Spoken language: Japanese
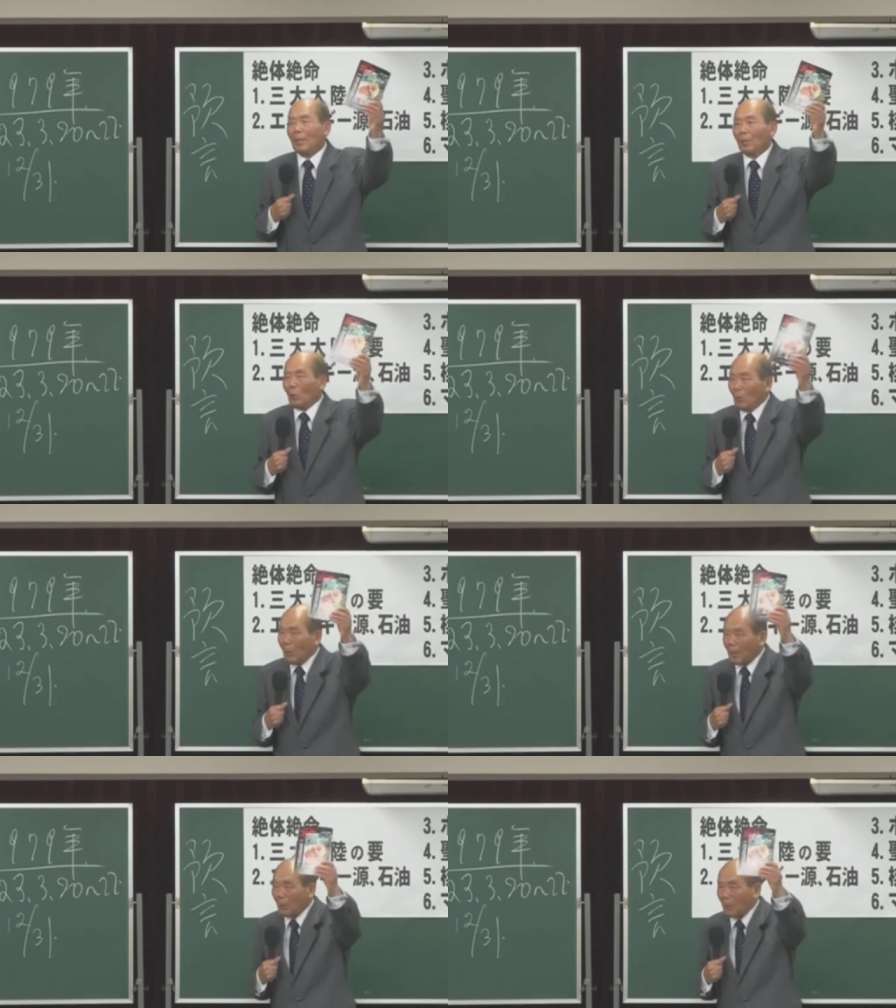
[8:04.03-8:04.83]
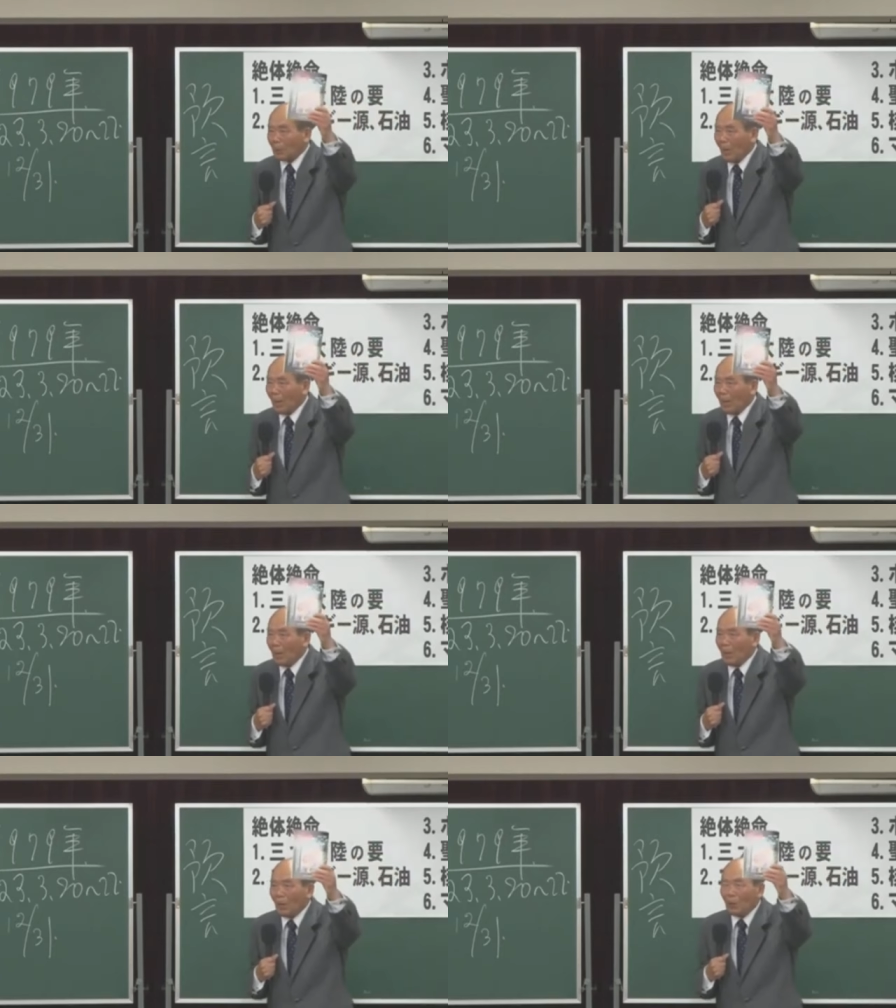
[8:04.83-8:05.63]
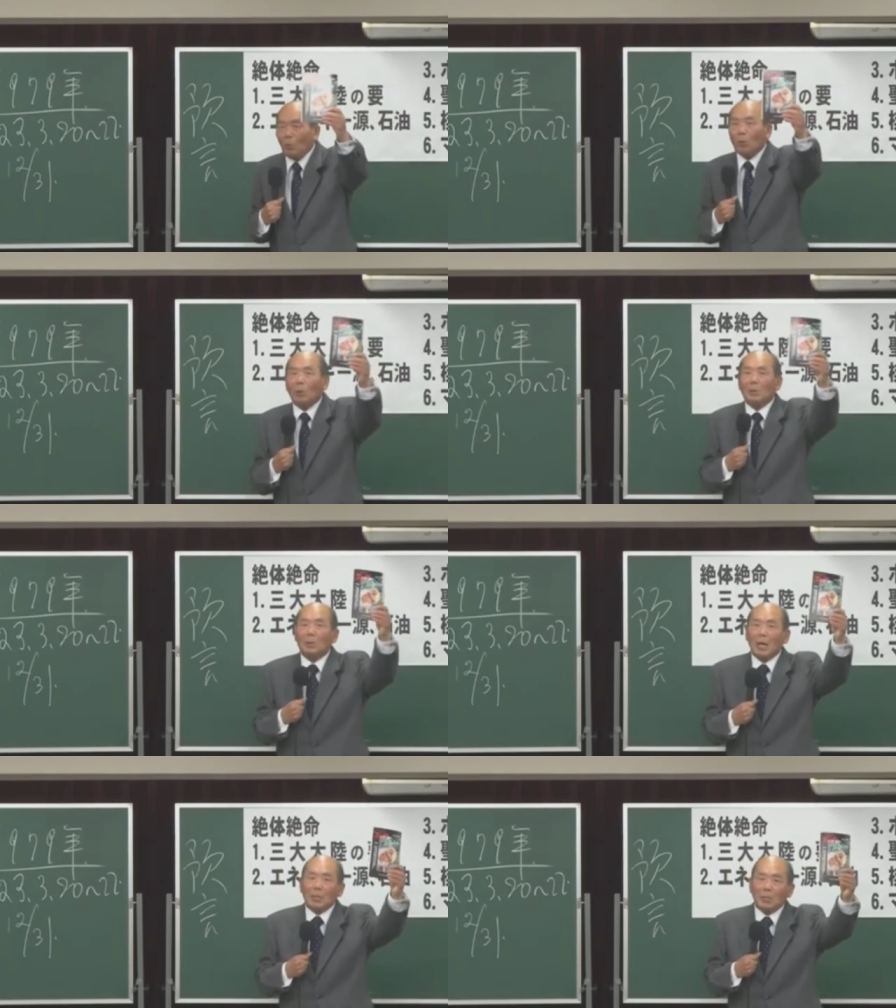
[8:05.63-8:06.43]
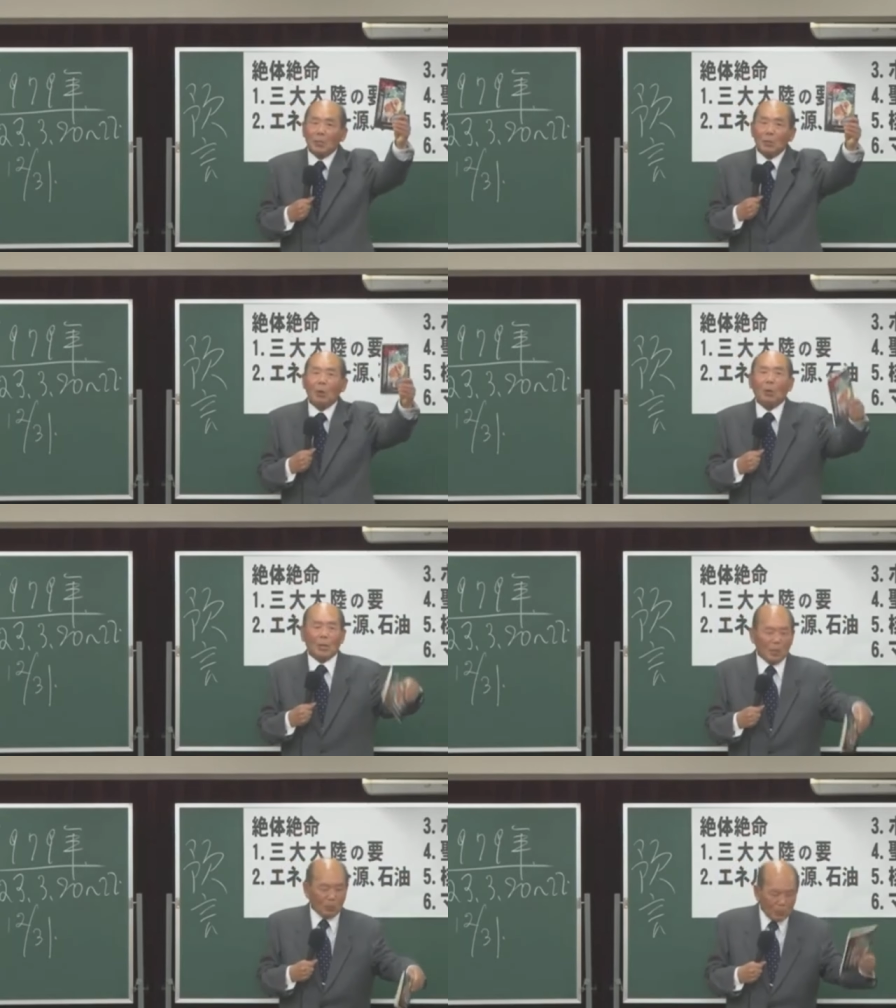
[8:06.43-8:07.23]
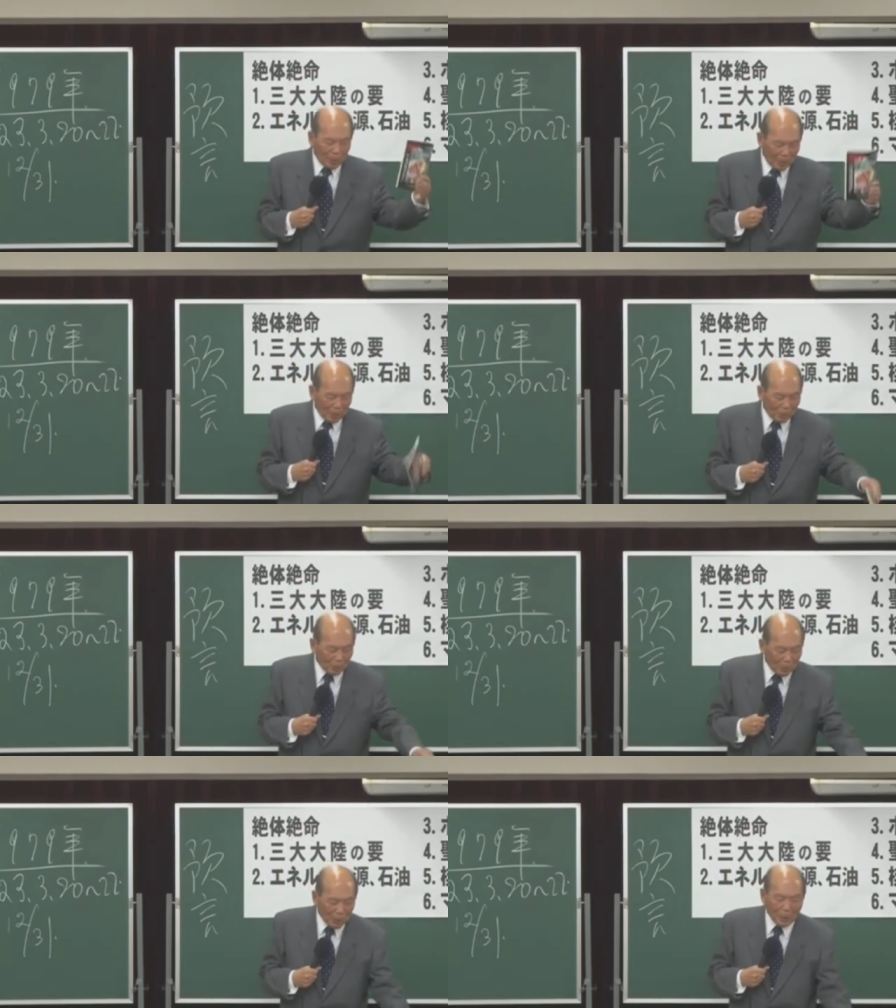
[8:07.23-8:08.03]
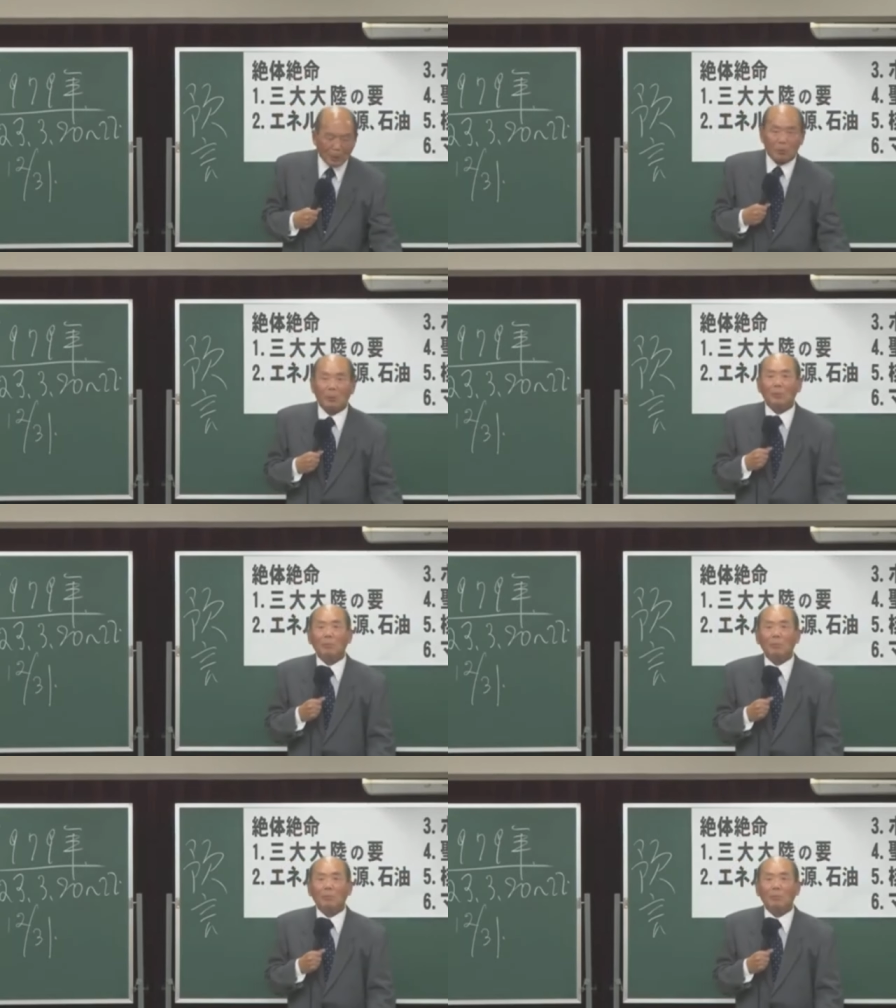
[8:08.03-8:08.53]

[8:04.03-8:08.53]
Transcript: 読んでもらってますがこの最新の絵の句の中においても書いてる